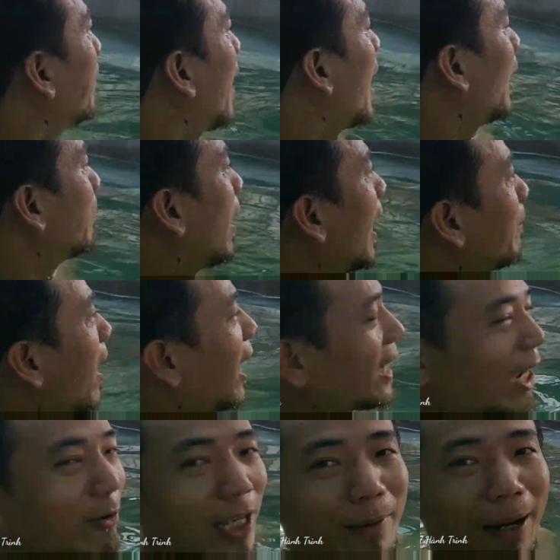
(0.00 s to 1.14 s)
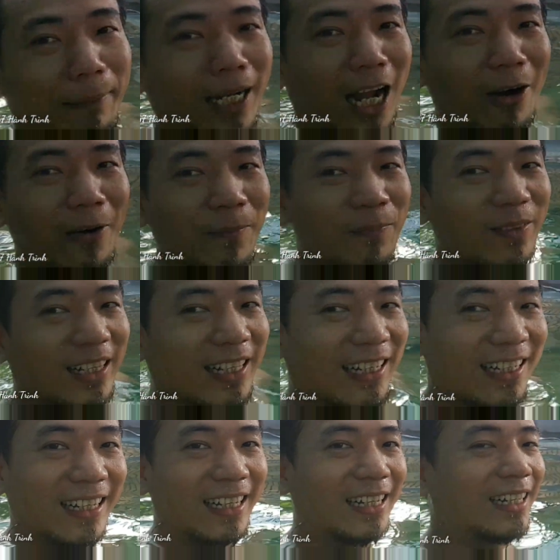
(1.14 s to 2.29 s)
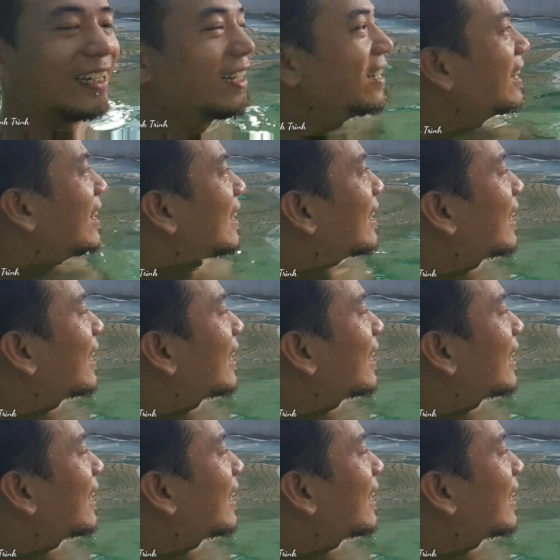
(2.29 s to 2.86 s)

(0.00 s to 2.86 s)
bơi bơi bơi kiểu gì bánh đó cậu. Cái gì ngâm lâu không được.